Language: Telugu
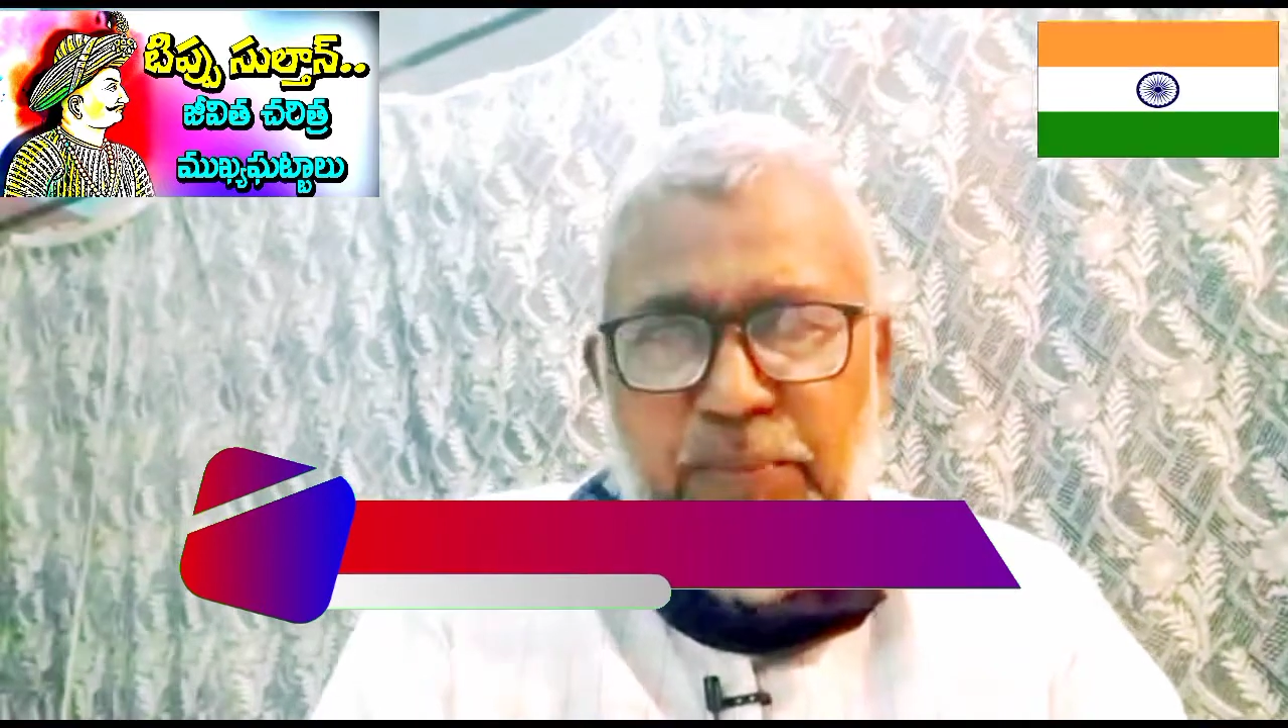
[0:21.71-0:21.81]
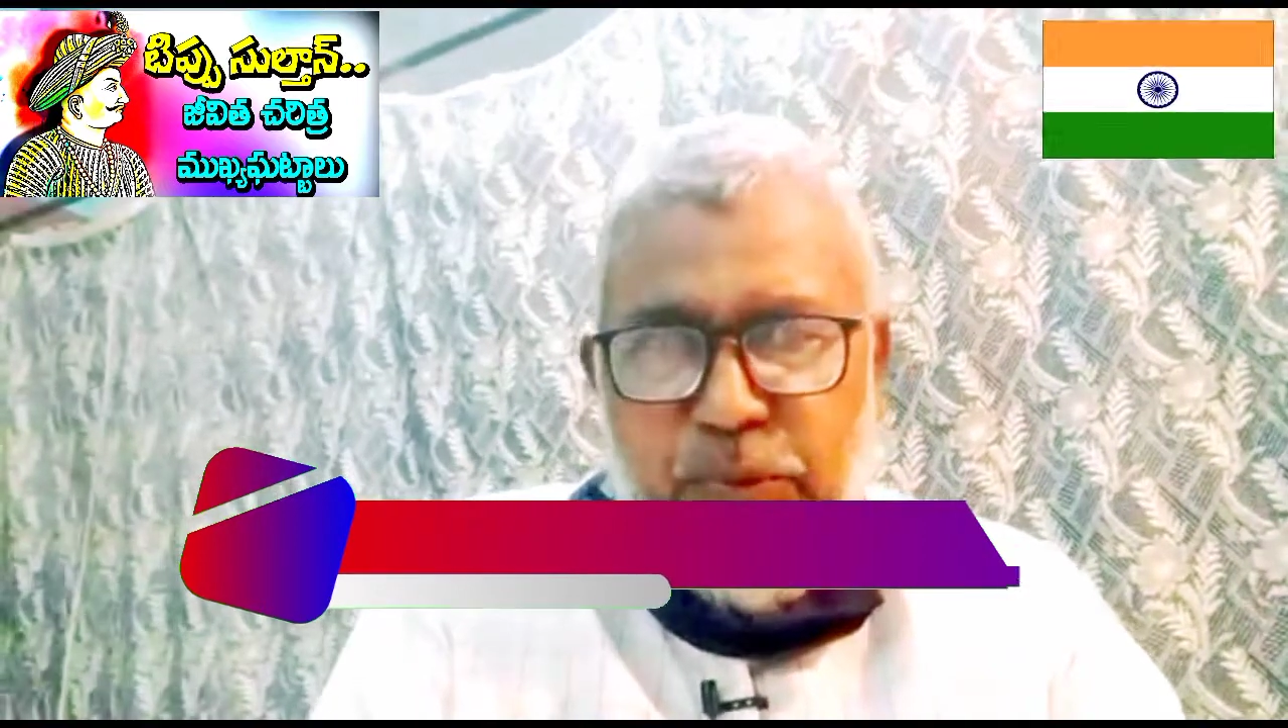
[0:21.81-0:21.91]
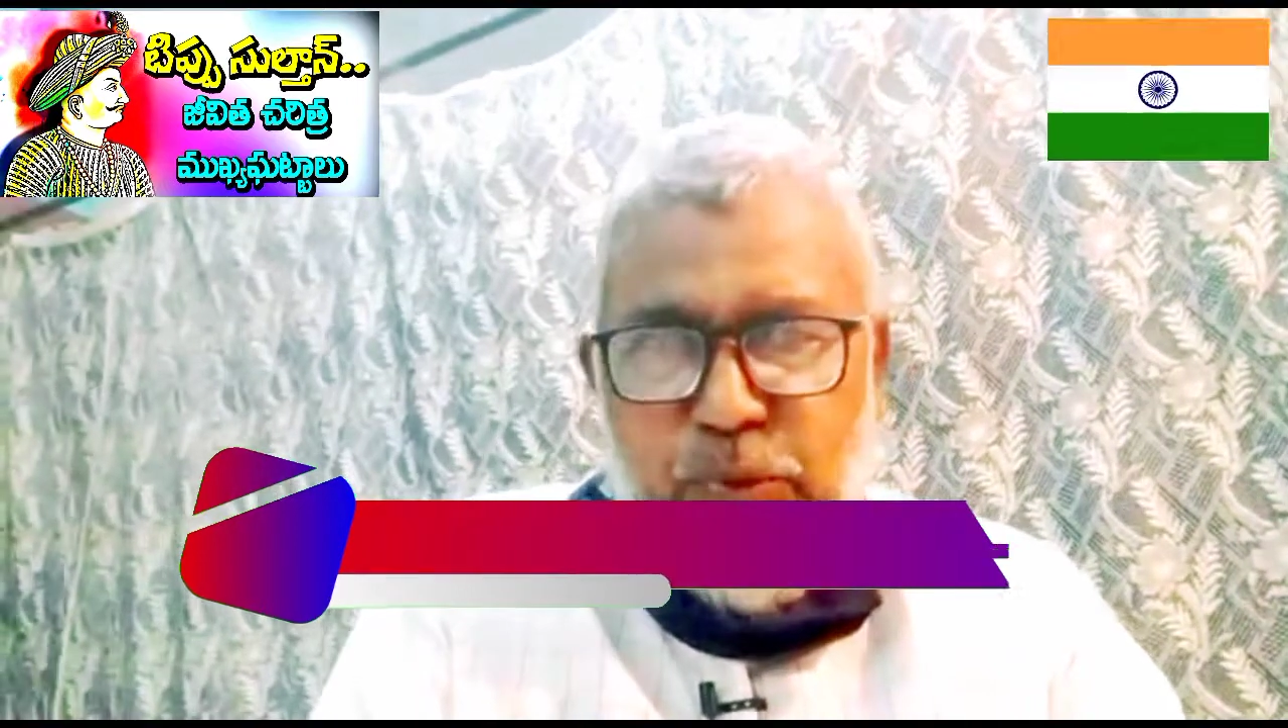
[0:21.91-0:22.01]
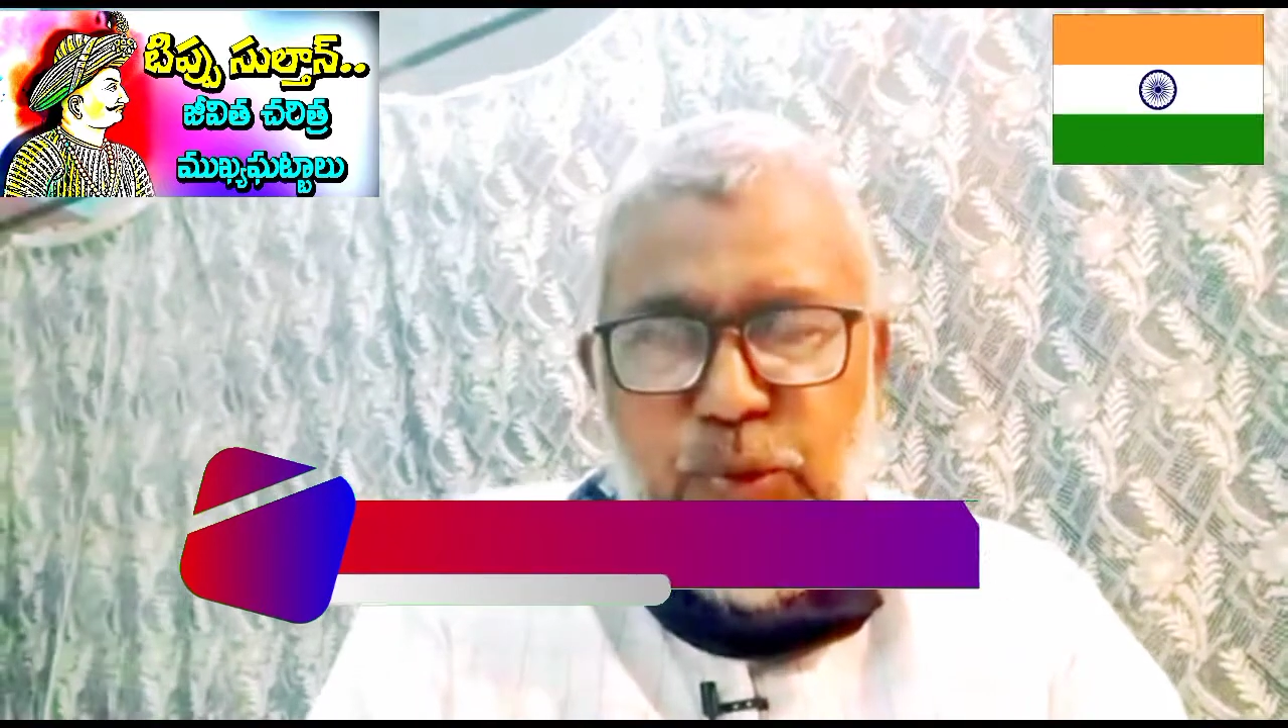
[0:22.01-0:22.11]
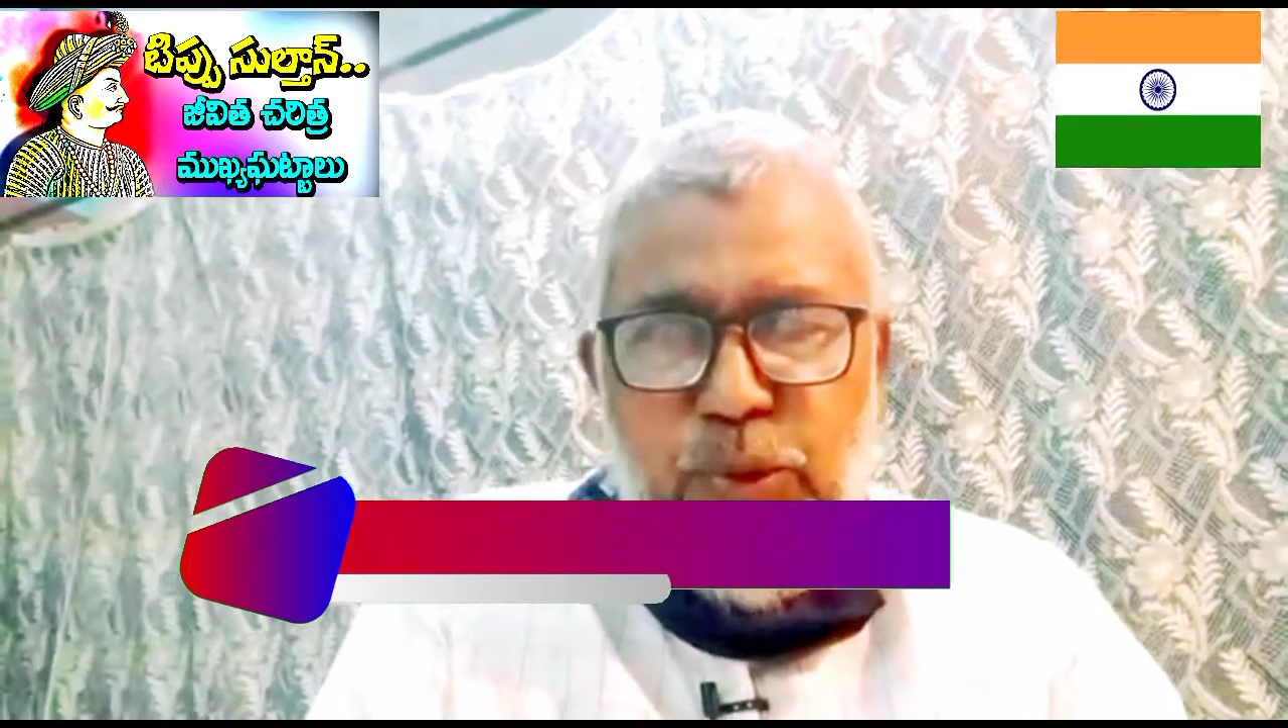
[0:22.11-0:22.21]

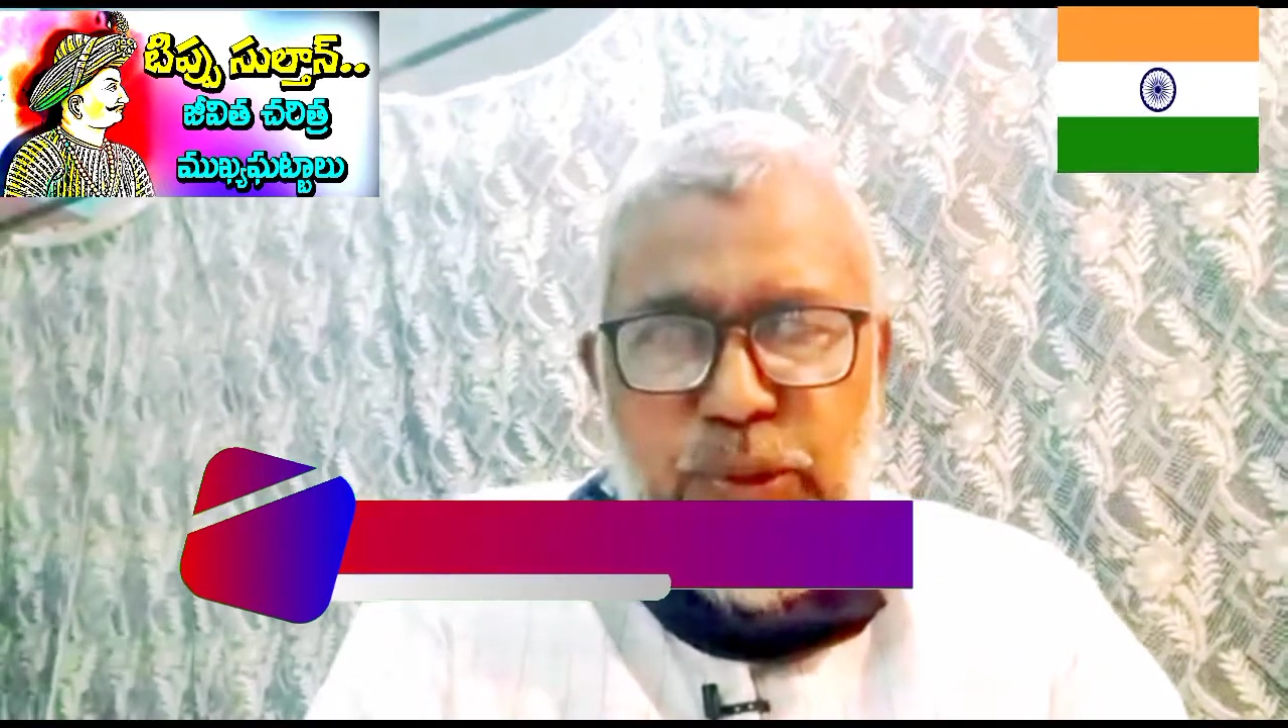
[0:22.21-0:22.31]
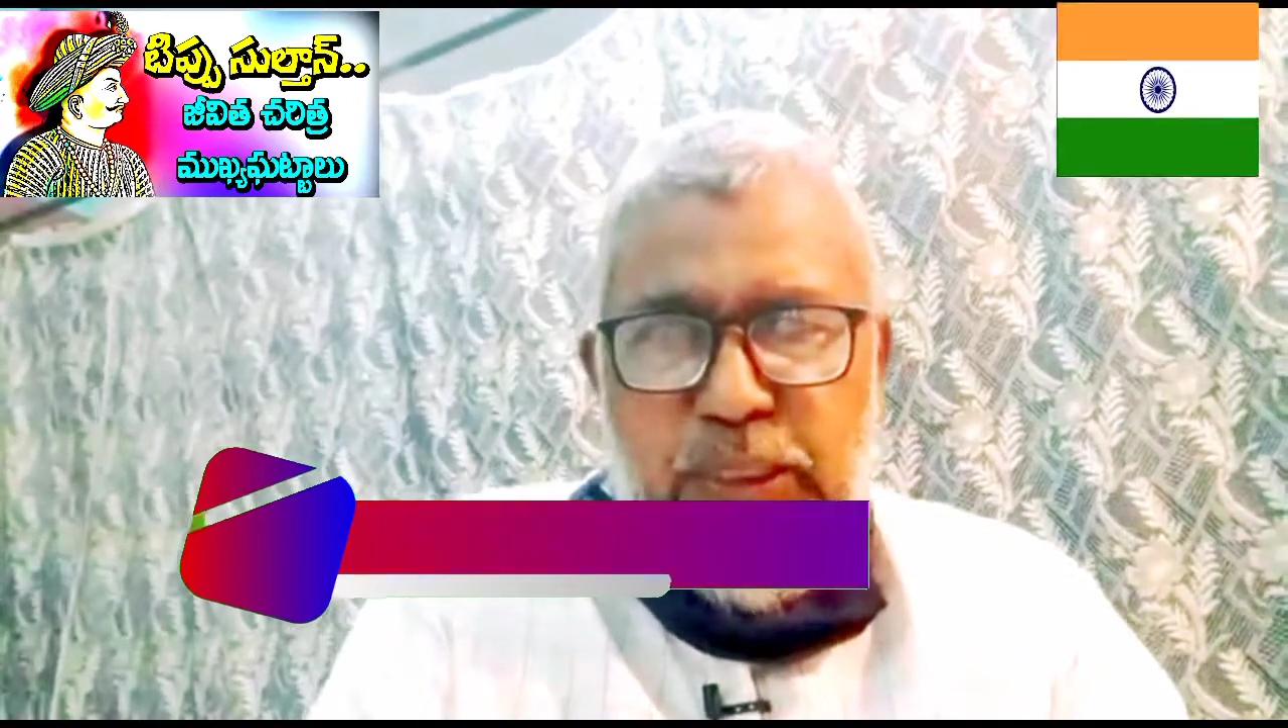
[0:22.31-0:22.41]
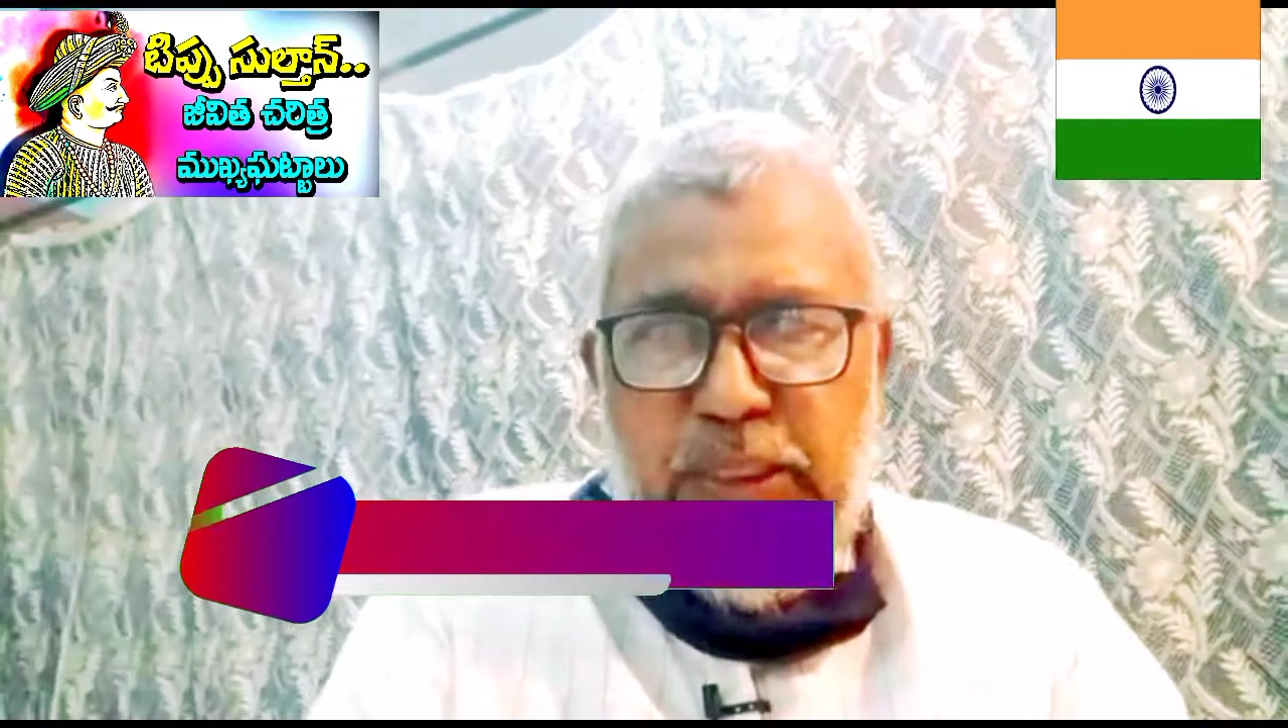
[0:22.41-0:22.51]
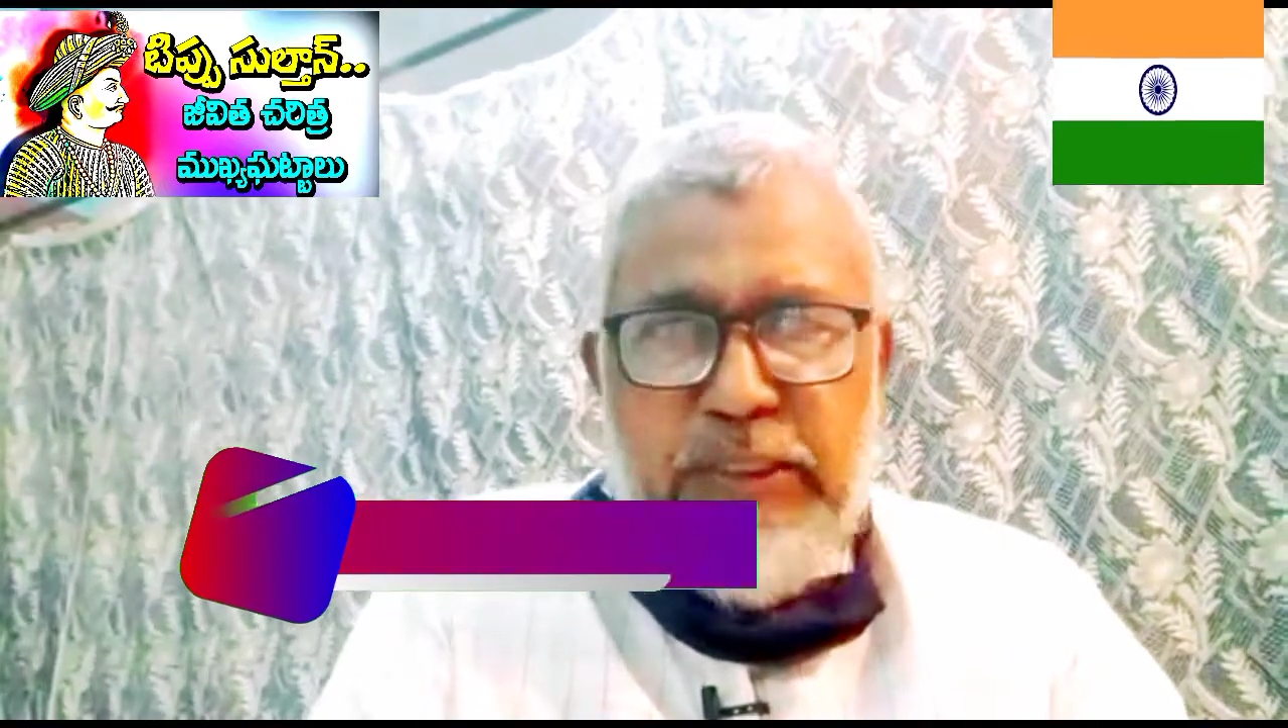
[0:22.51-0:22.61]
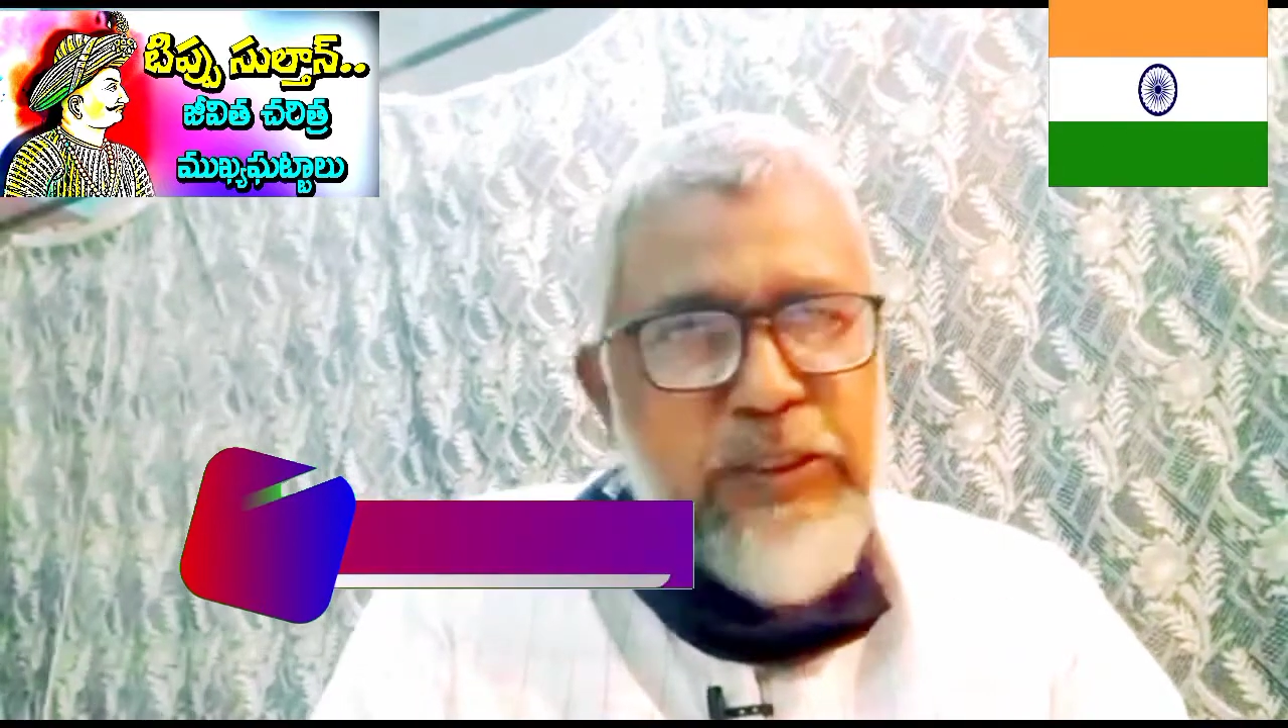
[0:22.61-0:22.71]
ఎపిసోడ్లోకి